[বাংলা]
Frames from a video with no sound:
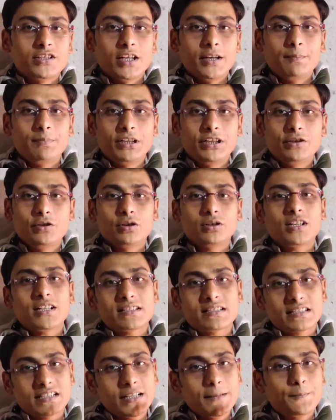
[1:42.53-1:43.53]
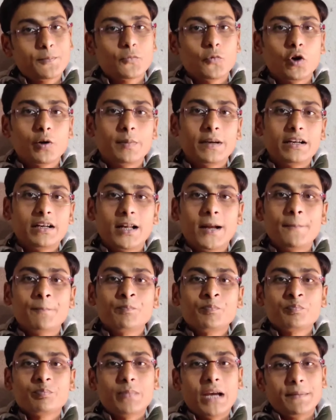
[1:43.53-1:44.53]
যে ভিডিওটা স্ক্রিপ্ট করবেন না
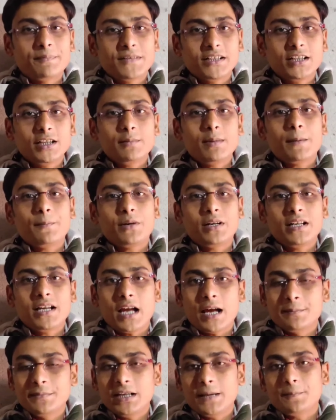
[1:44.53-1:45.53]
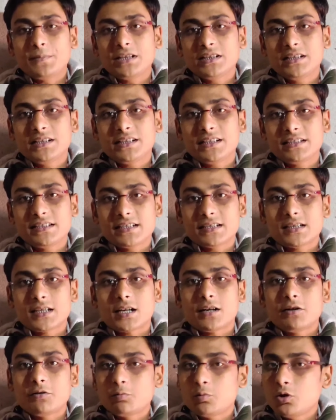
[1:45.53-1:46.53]
ব্যবসাটির ব্যাপারে আমি আপনাদেরকে
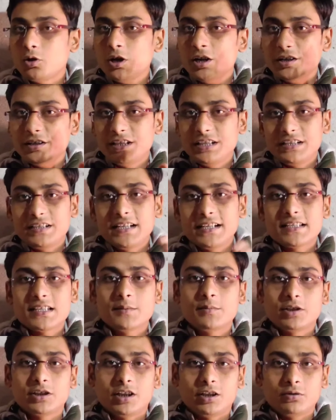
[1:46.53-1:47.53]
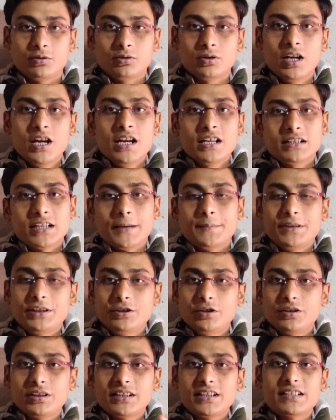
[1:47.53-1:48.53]
চেষ্টা করব ডিটেলসে বোঝানোর তাই
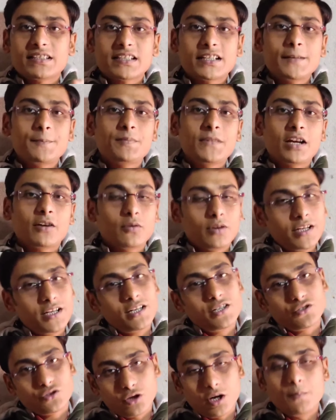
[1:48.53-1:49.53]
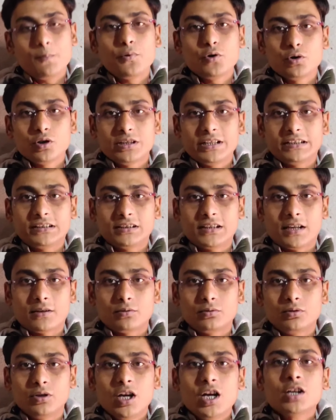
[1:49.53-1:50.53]
ভিডিওটাকে স্ক্রিপ্ট না করে সম্পূর্ণ দেখতে
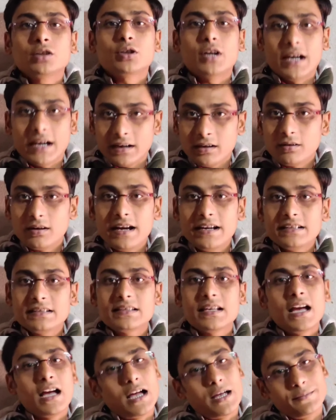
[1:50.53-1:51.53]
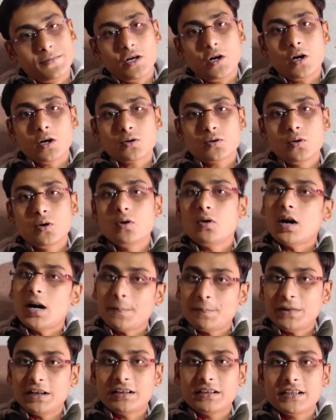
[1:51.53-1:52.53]
থাকুন তো হ্যালো গাইজ আমি অর্ক
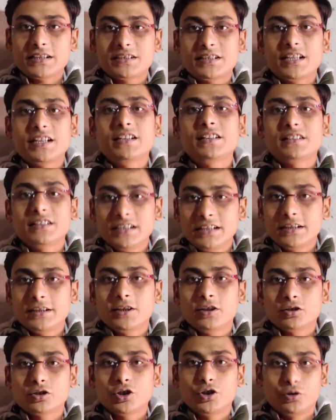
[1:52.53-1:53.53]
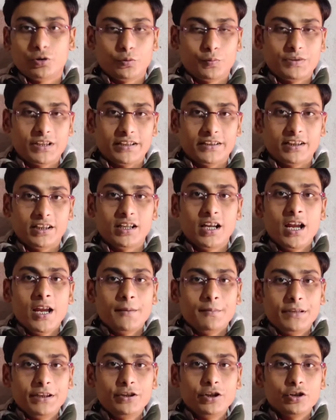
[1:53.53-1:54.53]
আপনারা দেখছেন নীলদিগন্ত ইউটিউব চ্যানেল
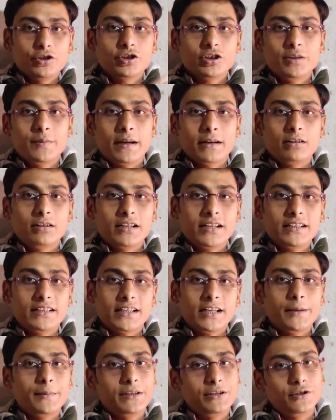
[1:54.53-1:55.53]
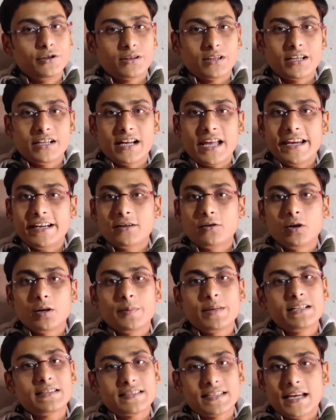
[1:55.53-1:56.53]
ভিডিও যদি ভালো লেগে থাকে ভিডিওকে লাইক
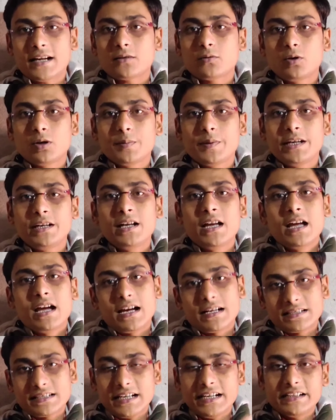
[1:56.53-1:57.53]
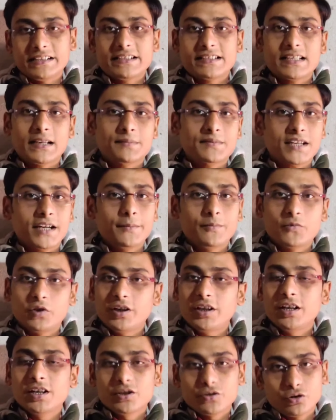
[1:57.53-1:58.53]
করবেন শেয়ার করবেন আর চ্যানেলকে সাবস্ক্রাইব
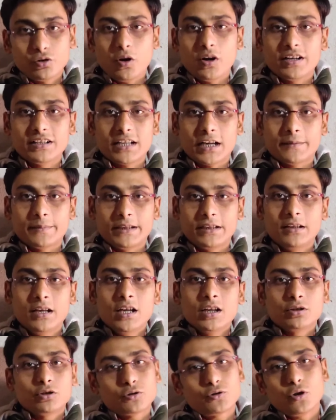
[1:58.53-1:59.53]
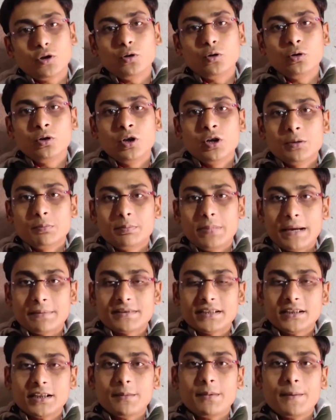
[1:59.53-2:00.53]
করে সঙ্গে থাকবেন তো চলুন
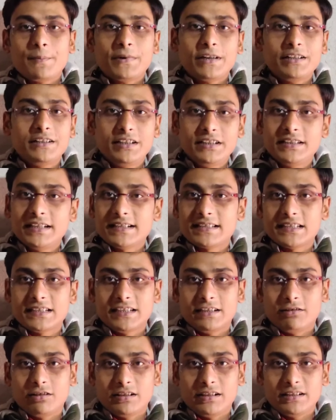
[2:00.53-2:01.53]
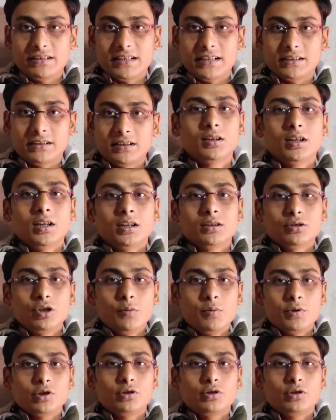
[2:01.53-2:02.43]
ব্যবসাটার ব্যাপারে ডিটেলসে জেনে নেওয়া যাক তো